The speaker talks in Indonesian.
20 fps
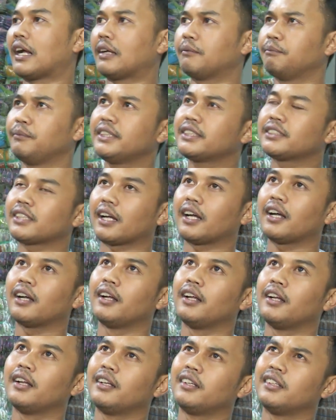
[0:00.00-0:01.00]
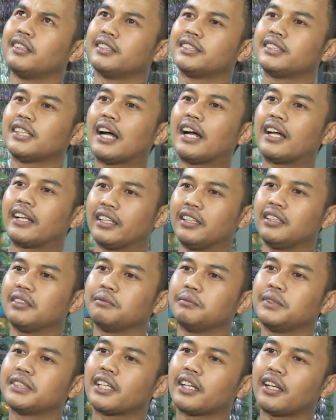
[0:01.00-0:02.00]
Bisa sehari
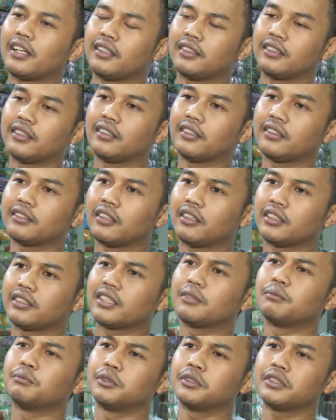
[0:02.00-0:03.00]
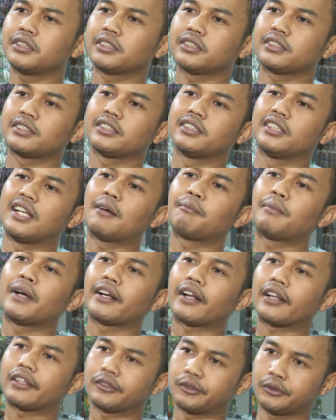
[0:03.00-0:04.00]
bisa tembus
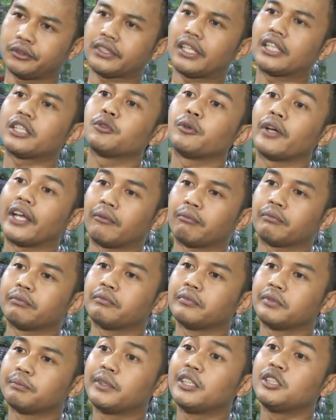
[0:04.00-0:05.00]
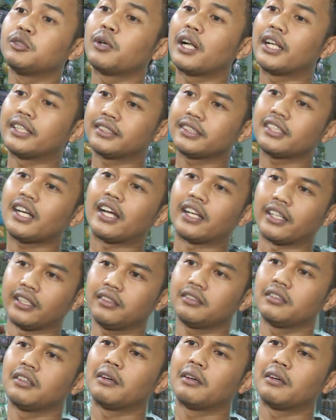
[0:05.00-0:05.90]
801 M penjualan sehari.